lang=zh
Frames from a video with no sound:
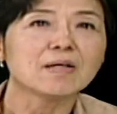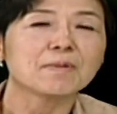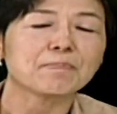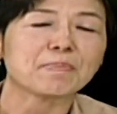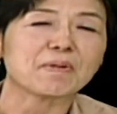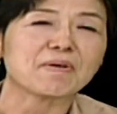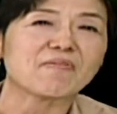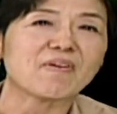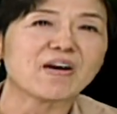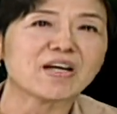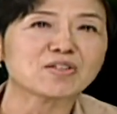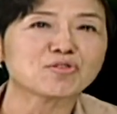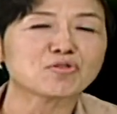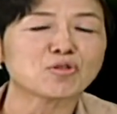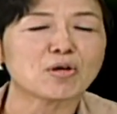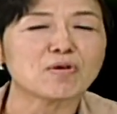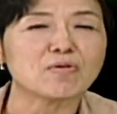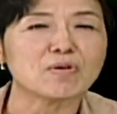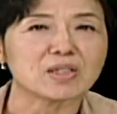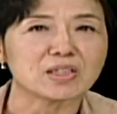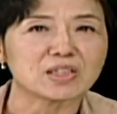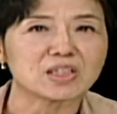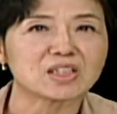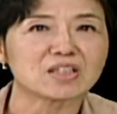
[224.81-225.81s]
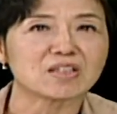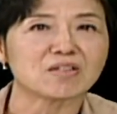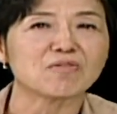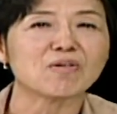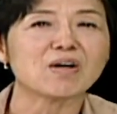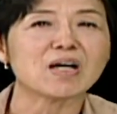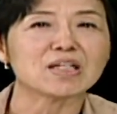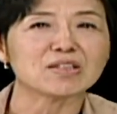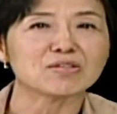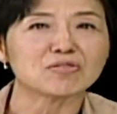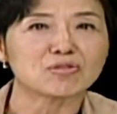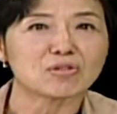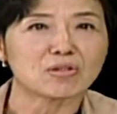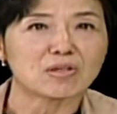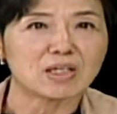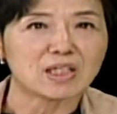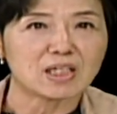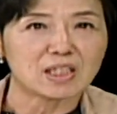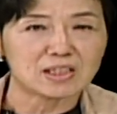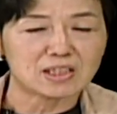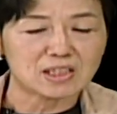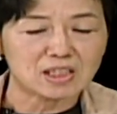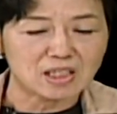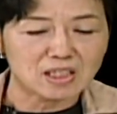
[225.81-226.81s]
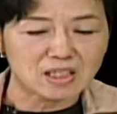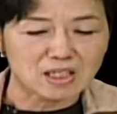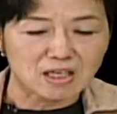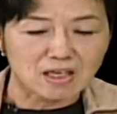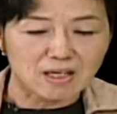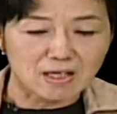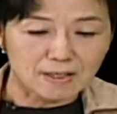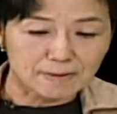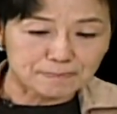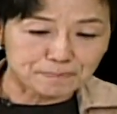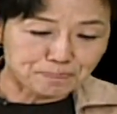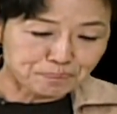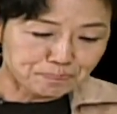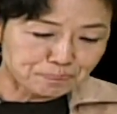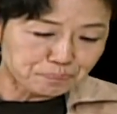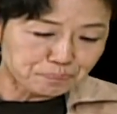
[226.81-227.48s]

比方说，我希望说这有。